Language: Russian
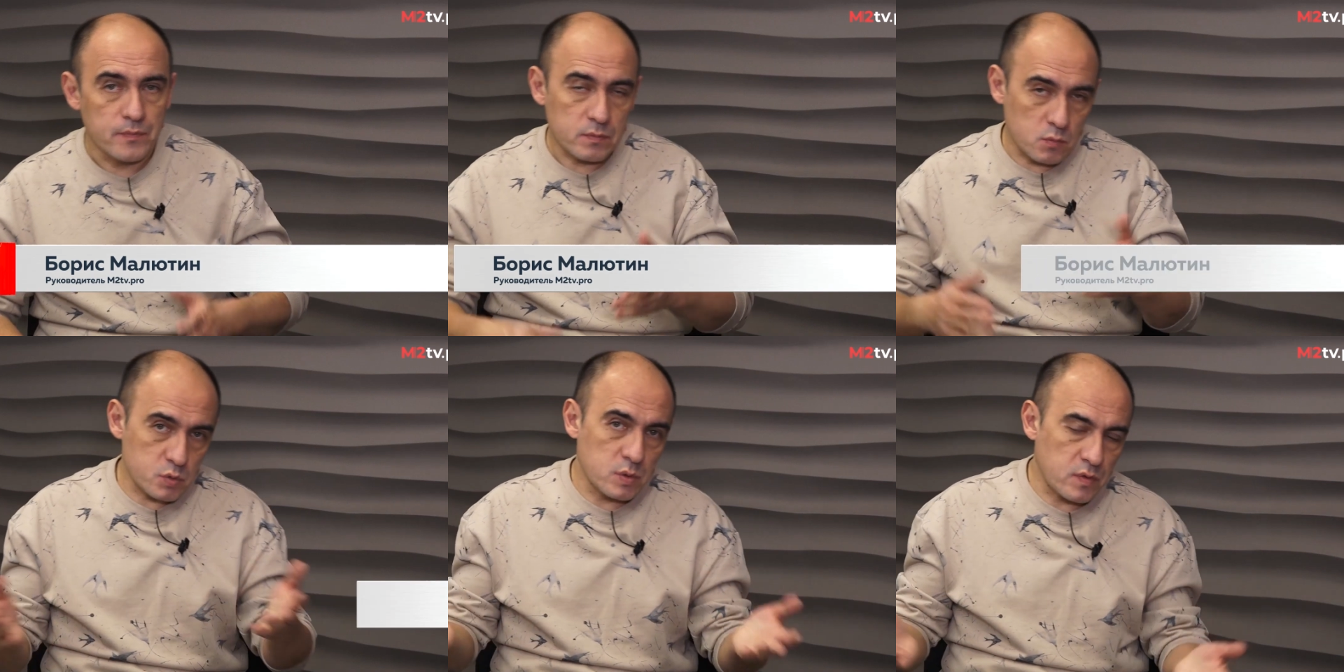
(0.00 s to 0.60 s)

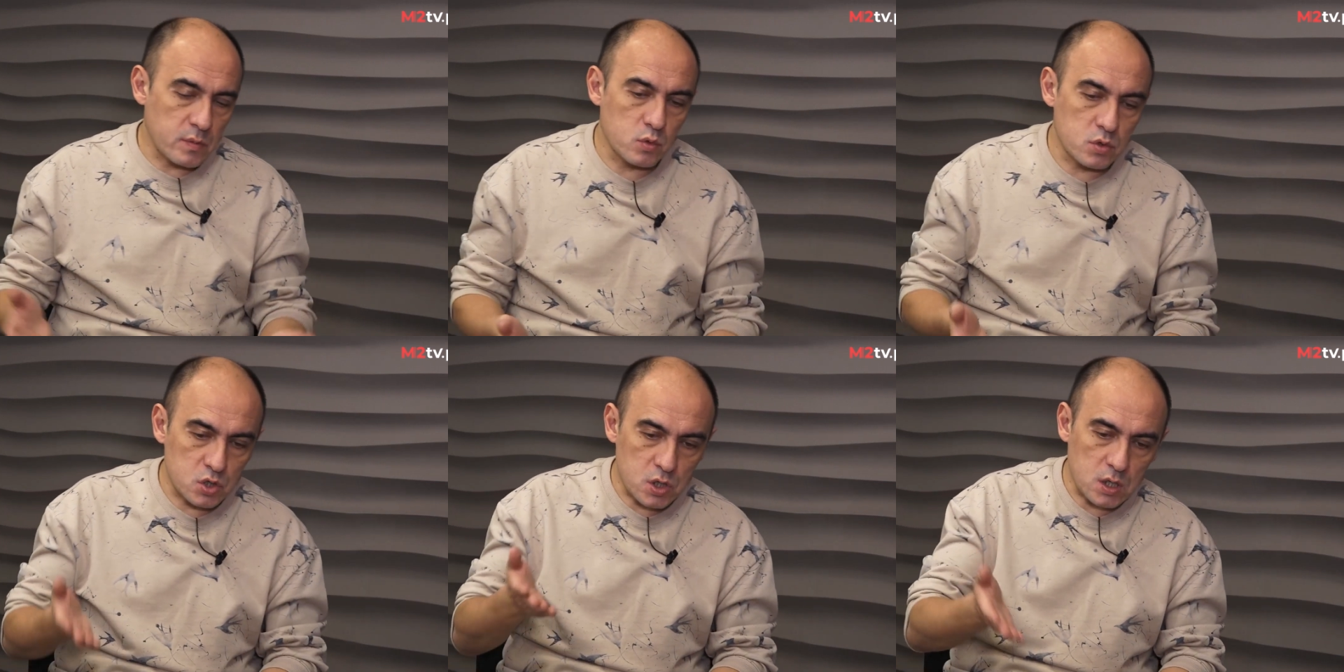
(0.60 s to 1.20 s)
может быть, вам будет
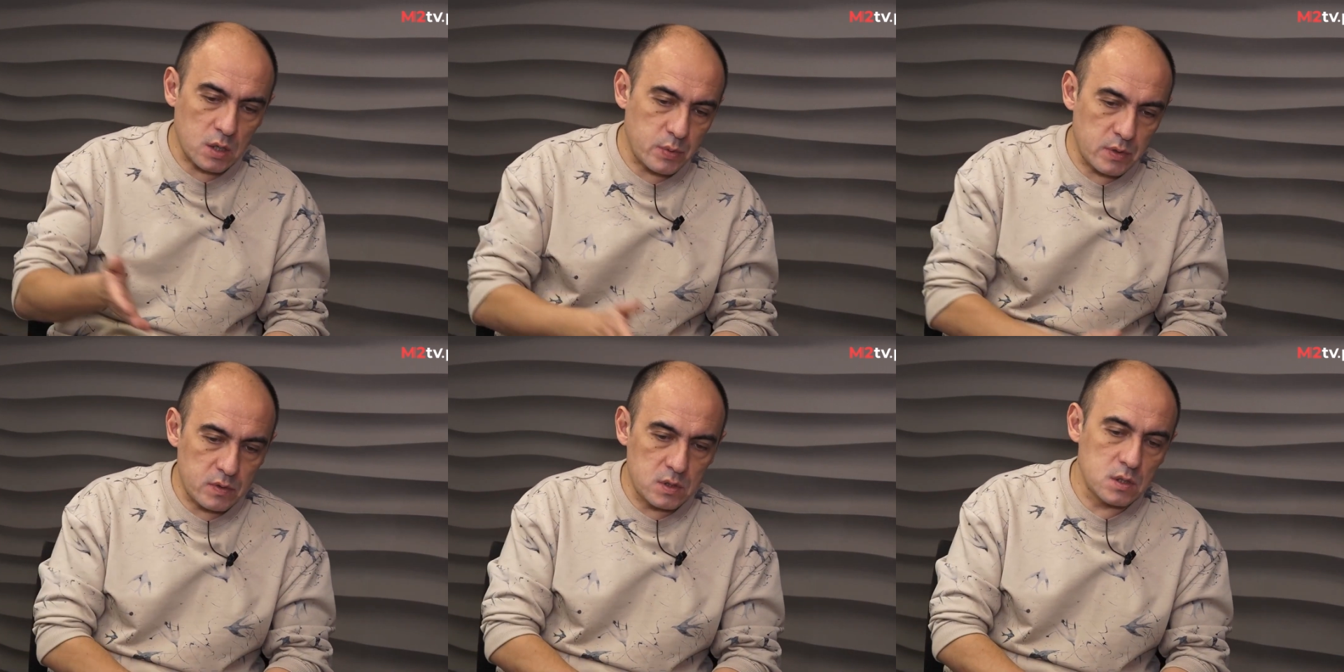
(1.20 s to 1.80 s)
не жалко,
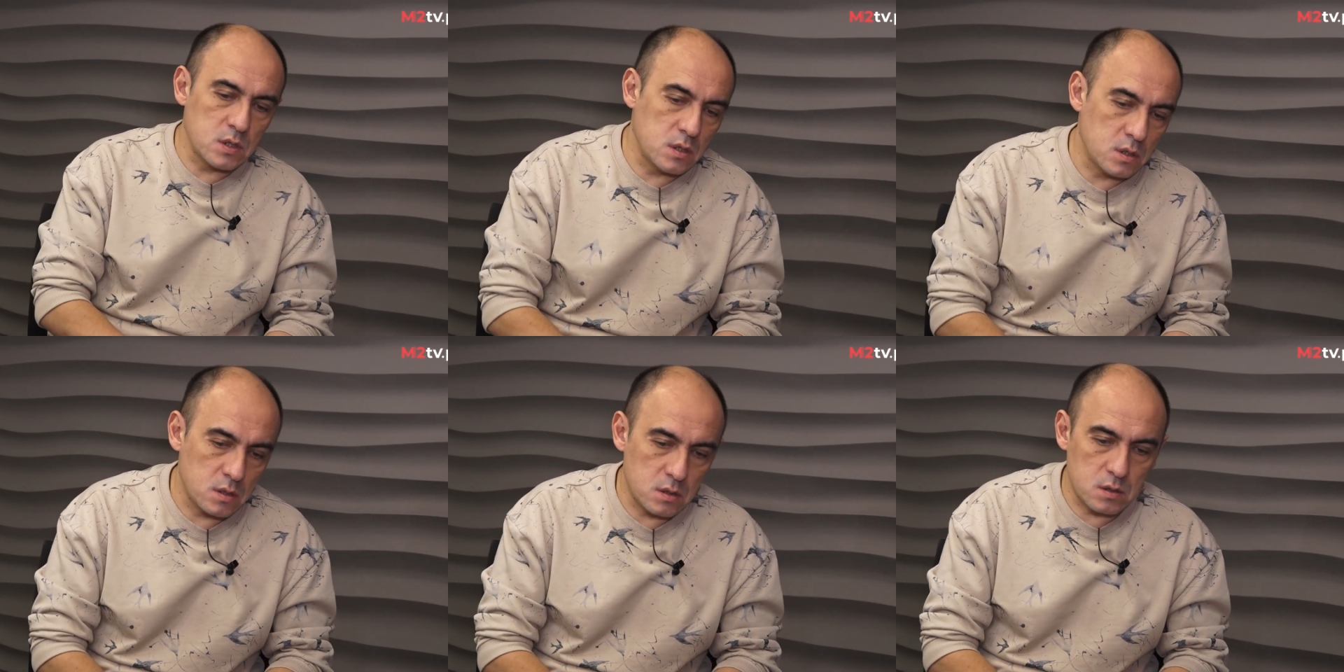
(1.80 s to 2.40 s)
приведите
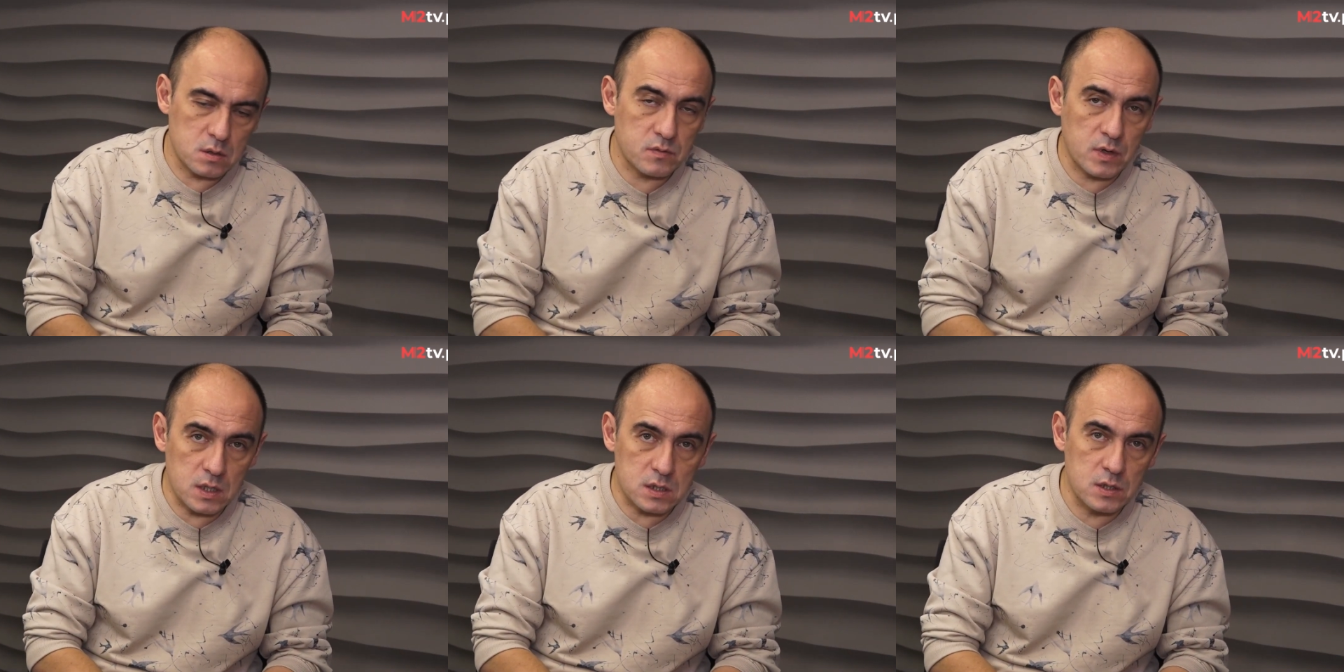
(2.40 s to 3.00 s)
э,
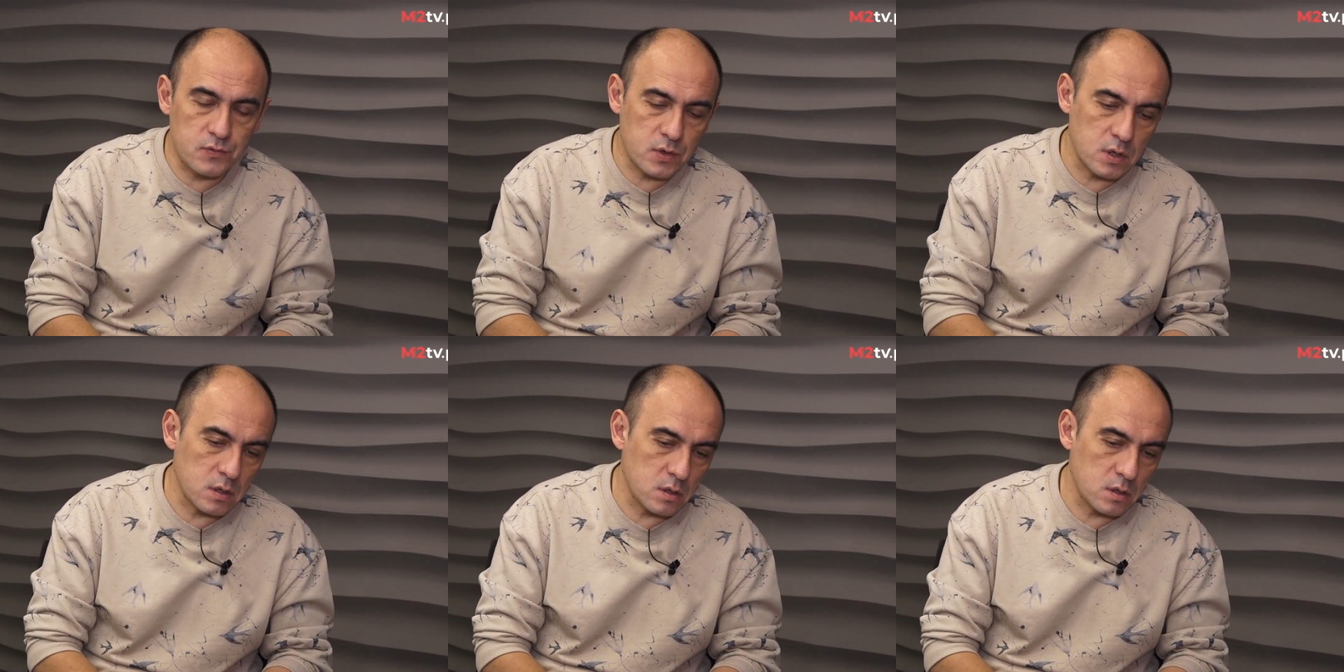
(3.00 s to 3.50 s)
свои цифры,